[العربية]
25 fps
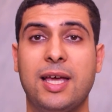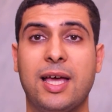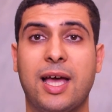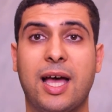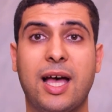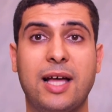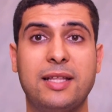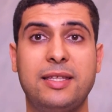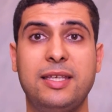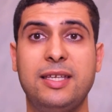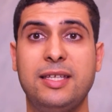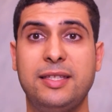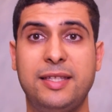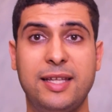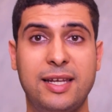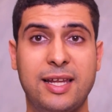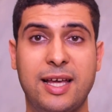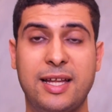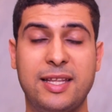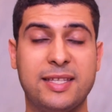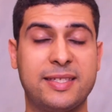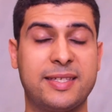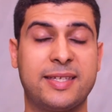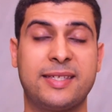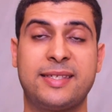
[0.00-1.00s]
غادي يدير لها
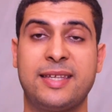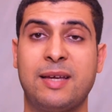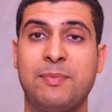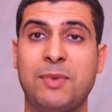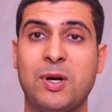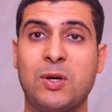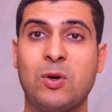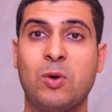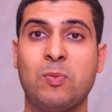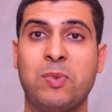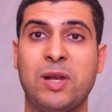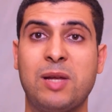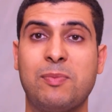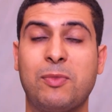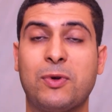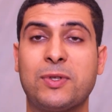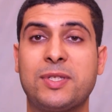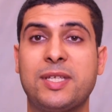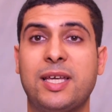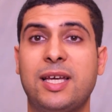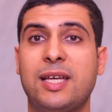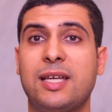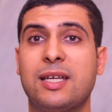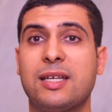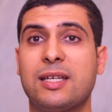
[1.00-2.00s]
لي زيكزامان
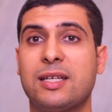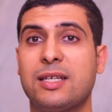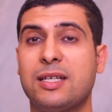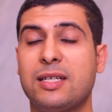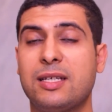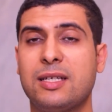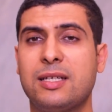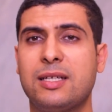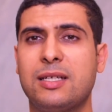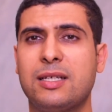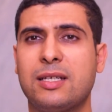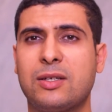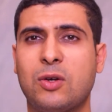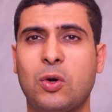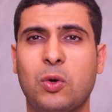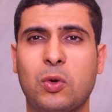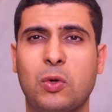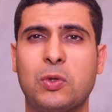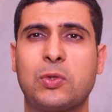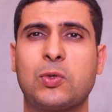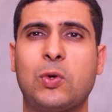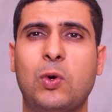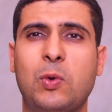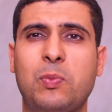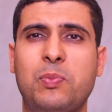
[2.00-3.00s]
كومبليمونتير
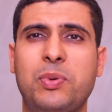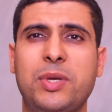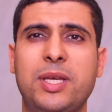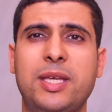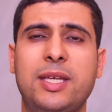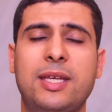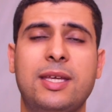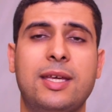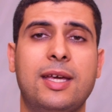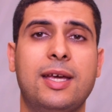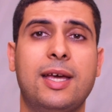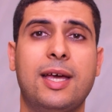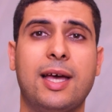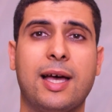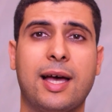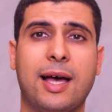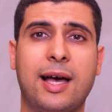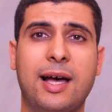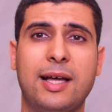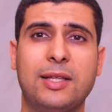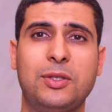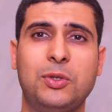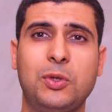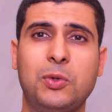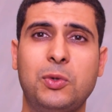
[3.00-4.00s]
كولوسكوبي
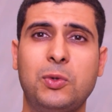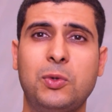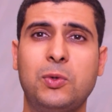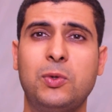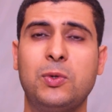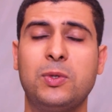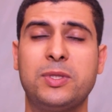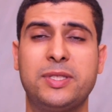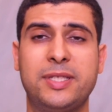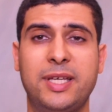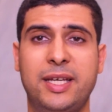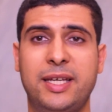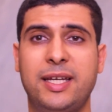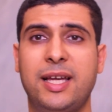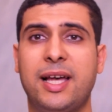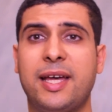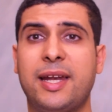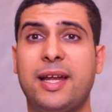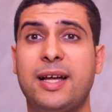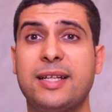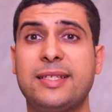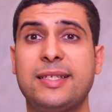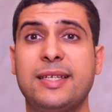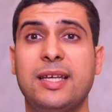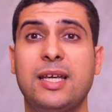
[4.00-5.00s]
راديو
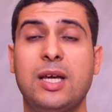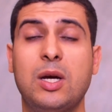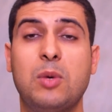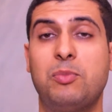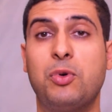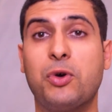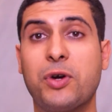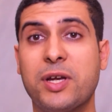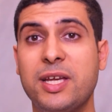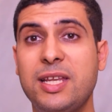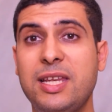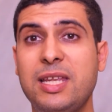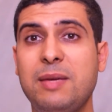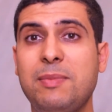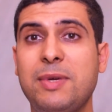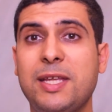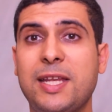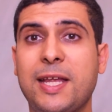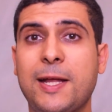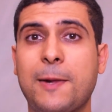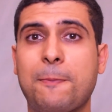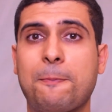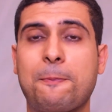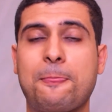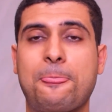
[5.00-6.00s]
تعيارات بور
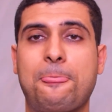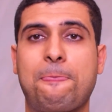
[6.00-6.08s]
اليميني